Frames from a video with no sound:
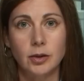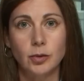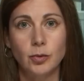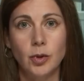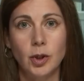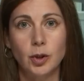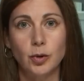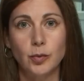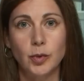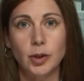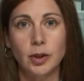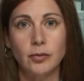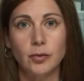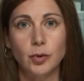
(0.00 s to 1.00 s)
Ну а кроме
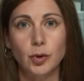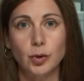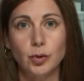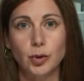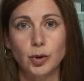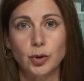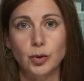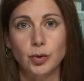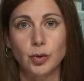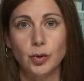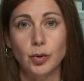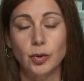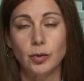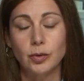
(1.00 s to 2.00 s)
того, то,
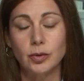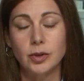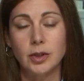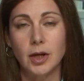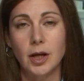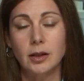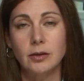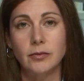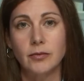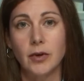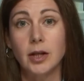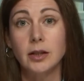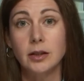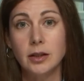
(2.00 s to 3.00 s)
что страны
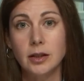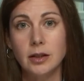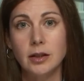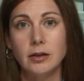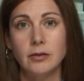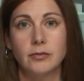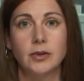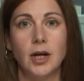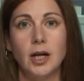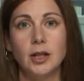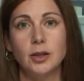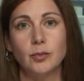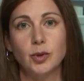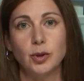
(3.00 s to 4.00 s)
вольны в
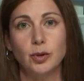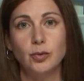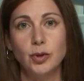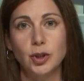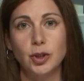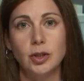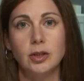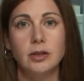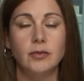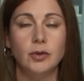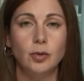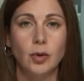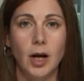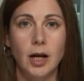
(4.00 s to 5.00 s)
каждом случае
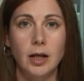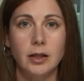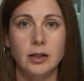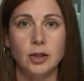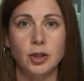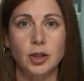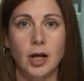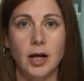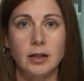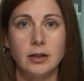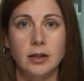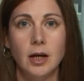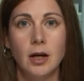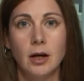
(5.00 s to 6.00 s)
индивидуально
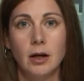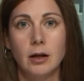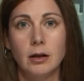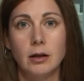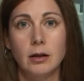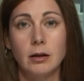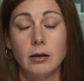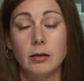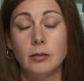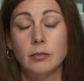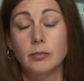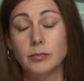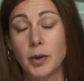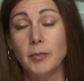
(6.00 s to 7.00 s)
решать, э,
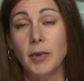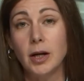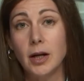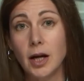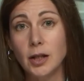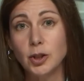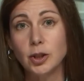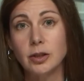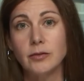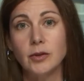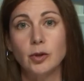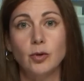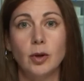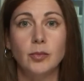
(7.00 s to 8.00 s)
помогать
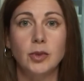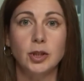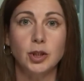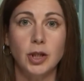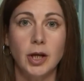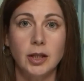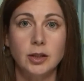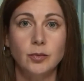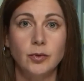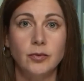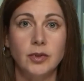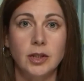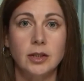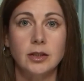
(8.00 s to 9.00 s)
человеку, облегчать ему
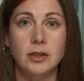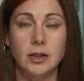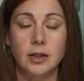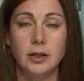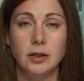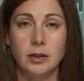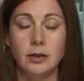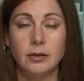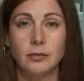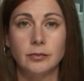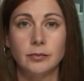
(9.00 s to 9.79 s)
въезд или нет.